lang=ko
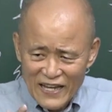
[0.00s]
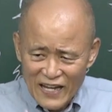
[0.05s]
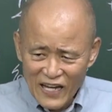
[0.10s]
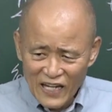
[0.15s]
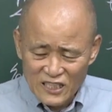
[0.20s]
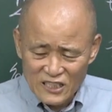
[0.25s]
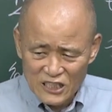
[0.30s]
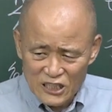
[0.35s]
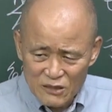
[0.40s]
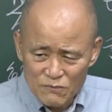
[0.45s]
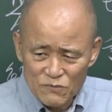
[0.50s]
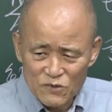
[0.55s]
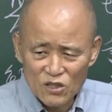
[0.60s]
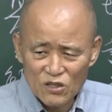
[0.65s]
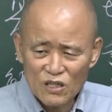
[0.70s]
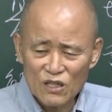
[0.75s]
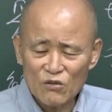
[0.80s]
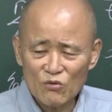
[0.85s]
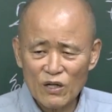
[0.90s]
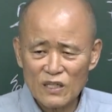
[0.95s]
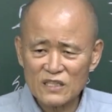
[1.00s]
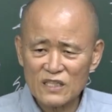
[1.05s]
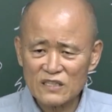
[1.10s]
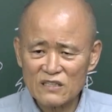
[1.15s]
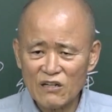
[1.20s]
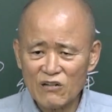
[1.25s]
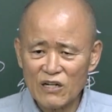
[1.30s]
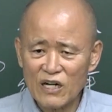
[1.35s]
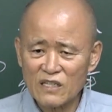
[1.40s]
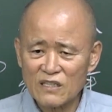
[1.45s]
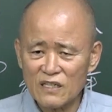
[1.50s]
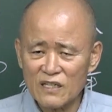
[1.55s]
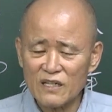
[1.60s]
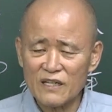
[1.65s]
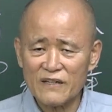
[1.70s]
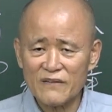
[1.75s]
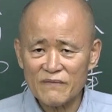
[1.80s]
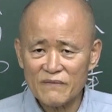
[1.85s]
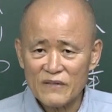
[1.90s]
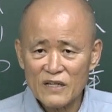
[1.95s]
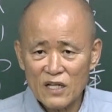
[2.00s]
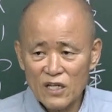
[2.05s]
핵심적인 과제 상황을